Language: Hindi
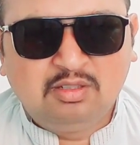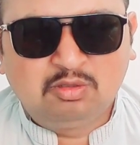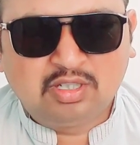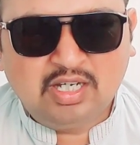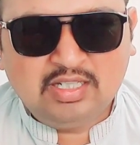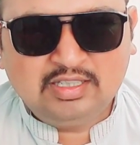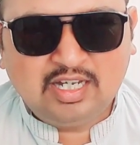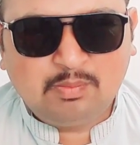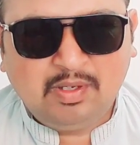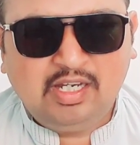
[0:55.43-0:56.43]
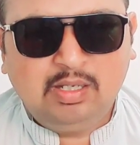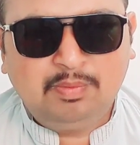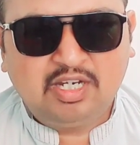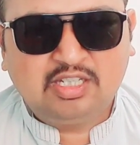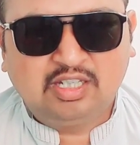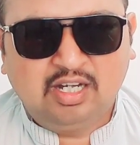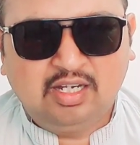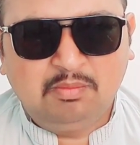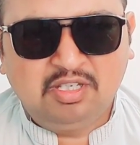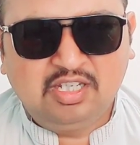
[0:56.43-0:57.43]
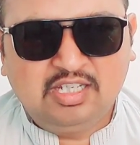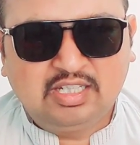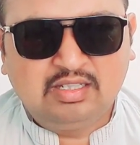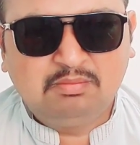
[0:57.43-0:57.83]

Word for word: दुकानदार पहले ही परेशान है बिजली के